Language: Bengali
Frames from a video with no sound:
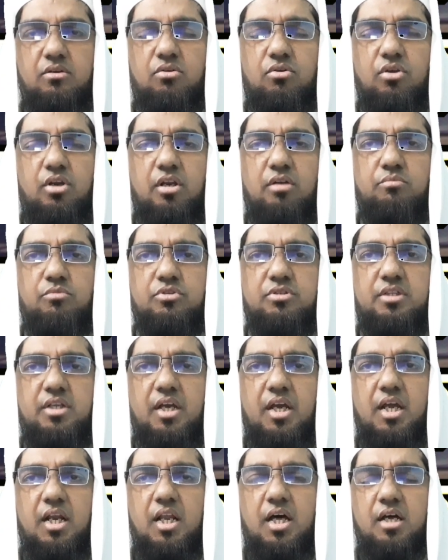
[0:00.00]
ঘড়ির
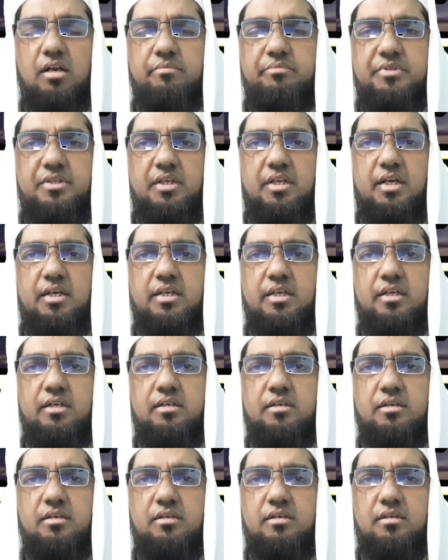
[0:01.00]
মধ্যে অ্যালার্ম দিয়ে রাখেন
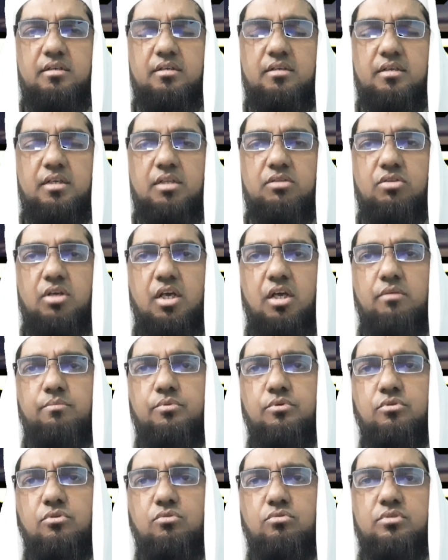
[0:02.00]
কিন্তু
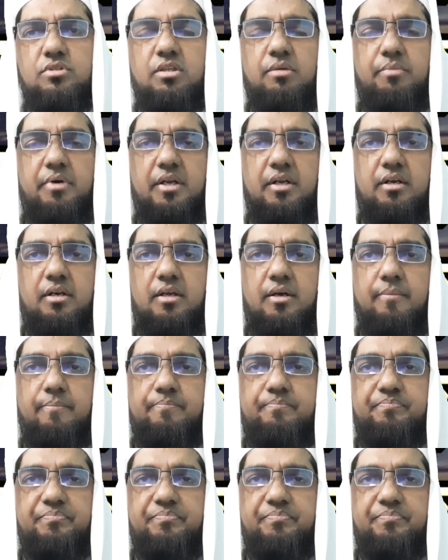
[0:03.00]
এরপরও উঠতে পারেন না